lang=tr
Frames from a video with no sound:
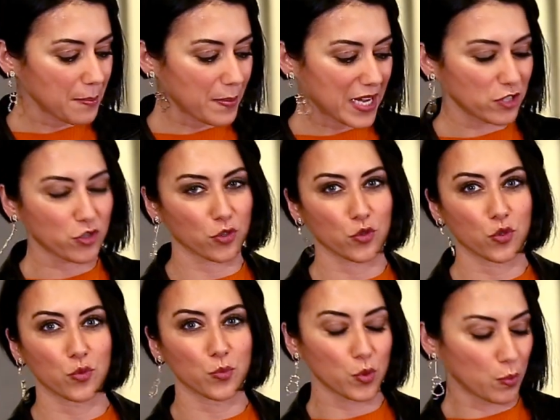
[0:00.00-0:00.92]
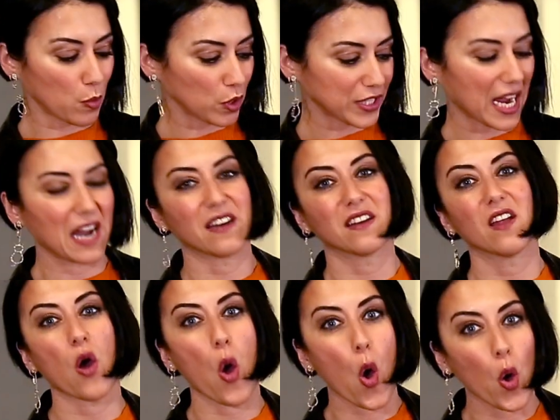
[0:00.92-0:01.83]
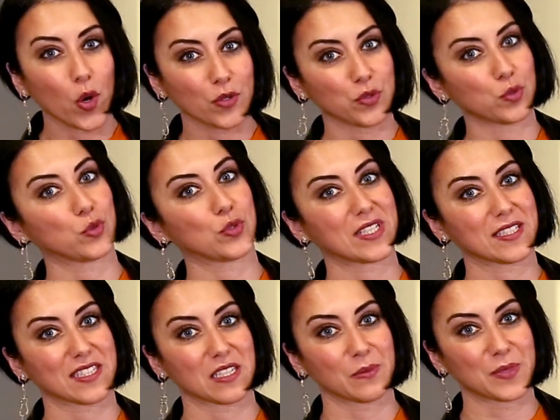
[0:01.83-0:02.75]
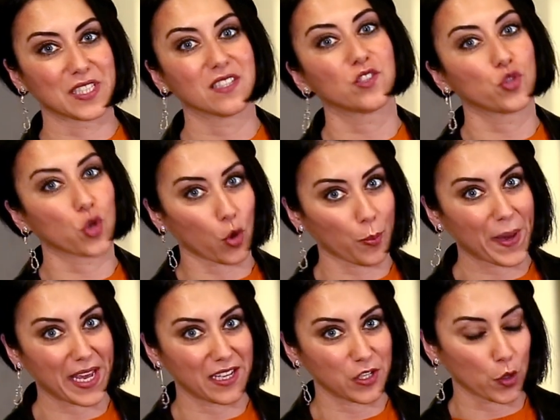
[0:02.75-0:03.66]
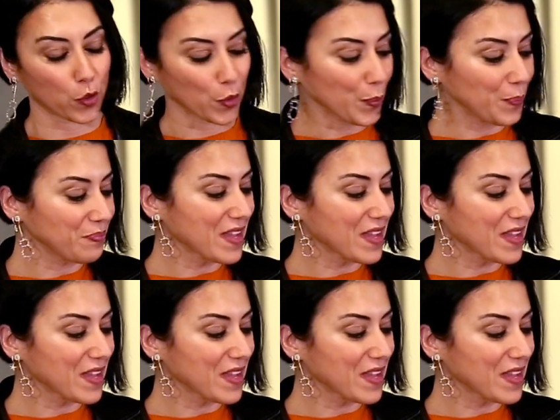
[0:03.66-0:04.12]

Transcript: Peugeot'un bu modern ön yüz tasarımını çok beğeniyorum.